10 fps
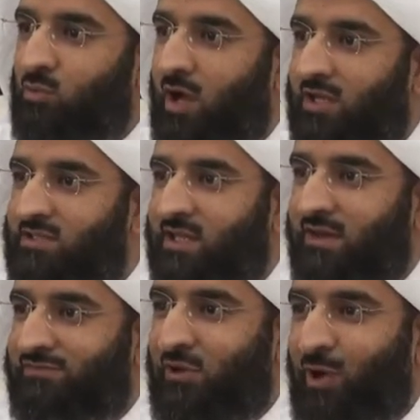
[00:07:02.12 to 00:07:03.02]
المهاجري
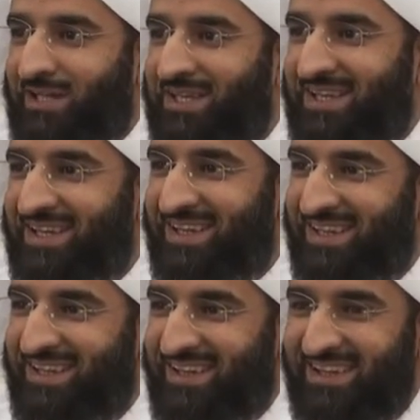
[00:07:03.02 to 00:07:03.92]
نفسه وحده
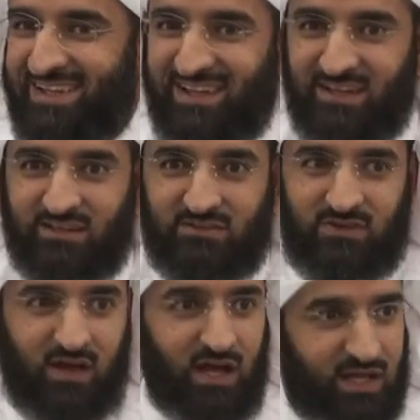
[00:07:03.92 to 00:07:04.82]

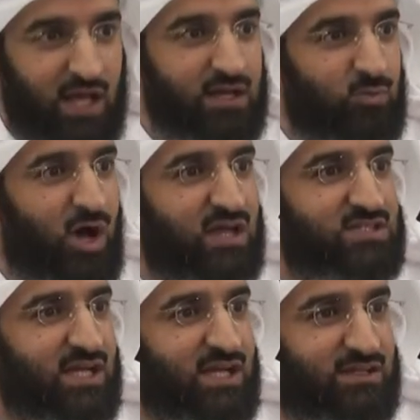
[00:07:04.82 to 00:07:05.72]
فقال يا
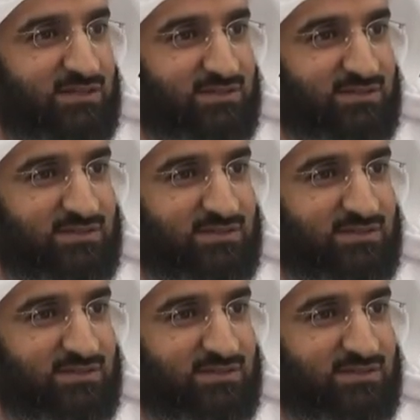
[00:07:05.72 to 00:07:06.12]
للمهاجرين